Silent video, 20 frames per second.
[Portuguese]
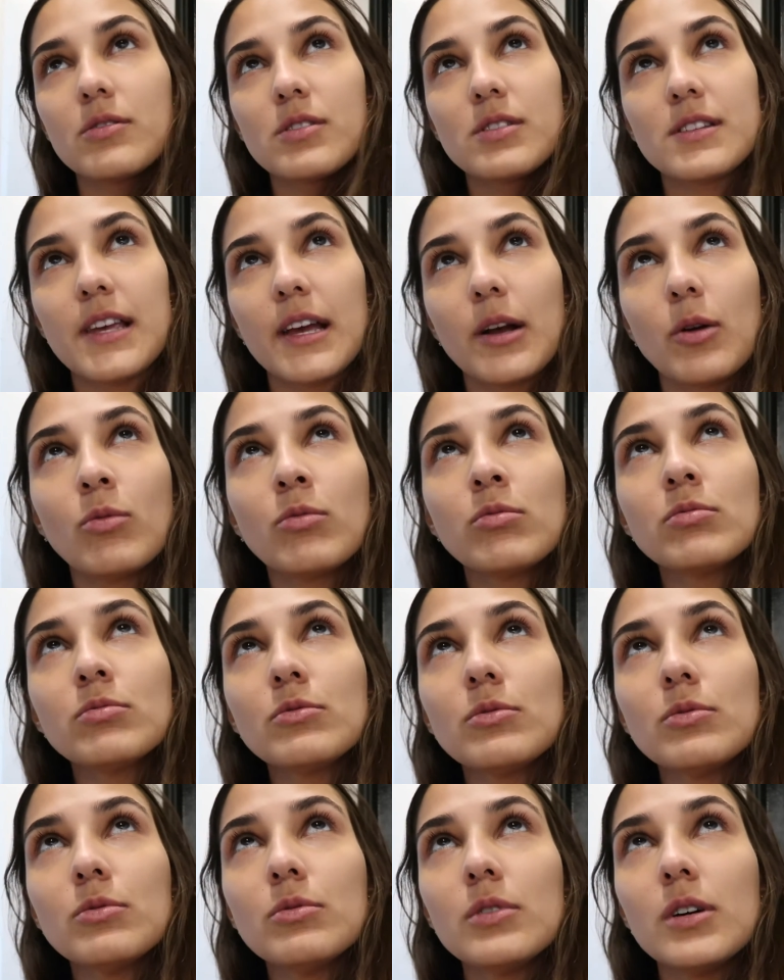
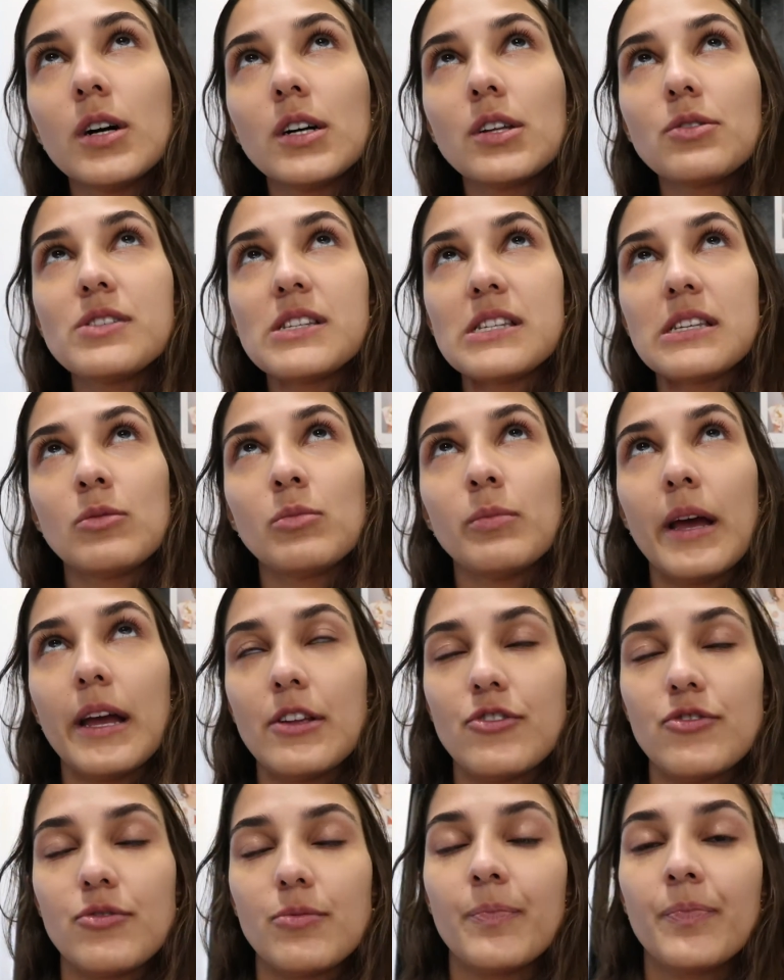segundo ano do ensino
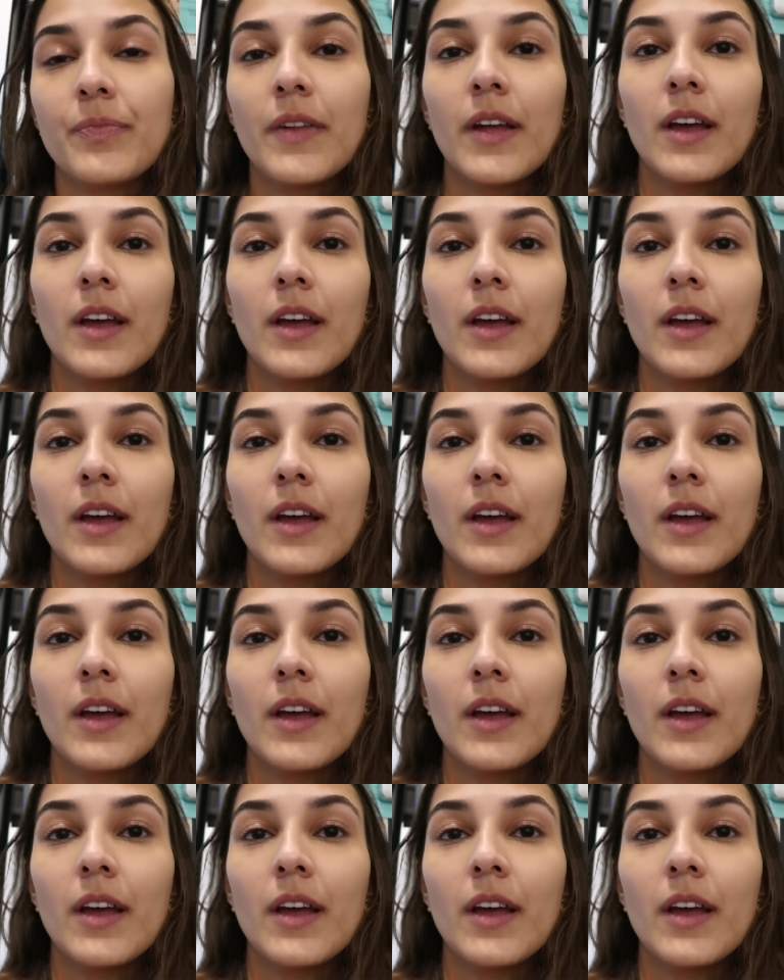médio.